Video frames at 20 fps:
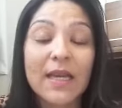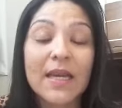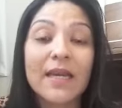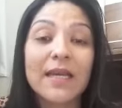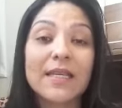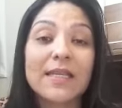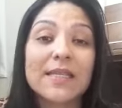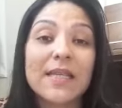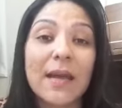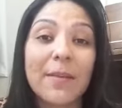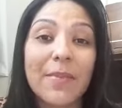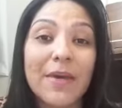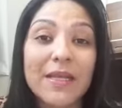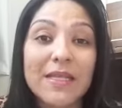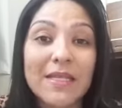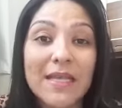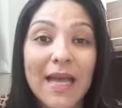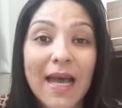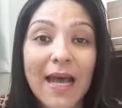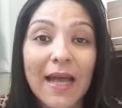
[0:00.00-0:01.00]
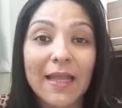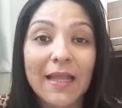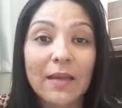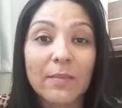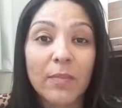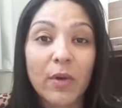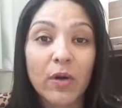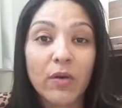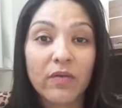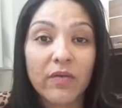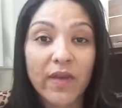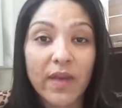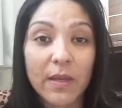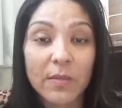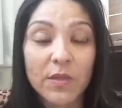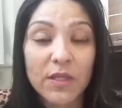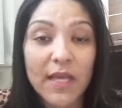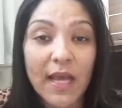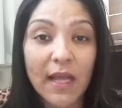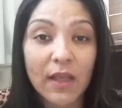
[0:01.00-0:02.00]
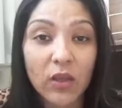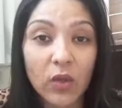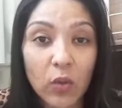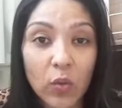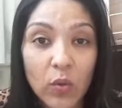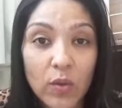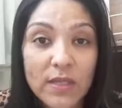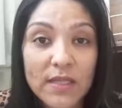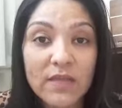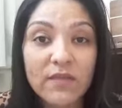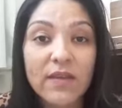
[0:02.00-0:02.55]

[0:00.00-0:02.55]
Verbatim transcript: que está baseada em Provérbios 14,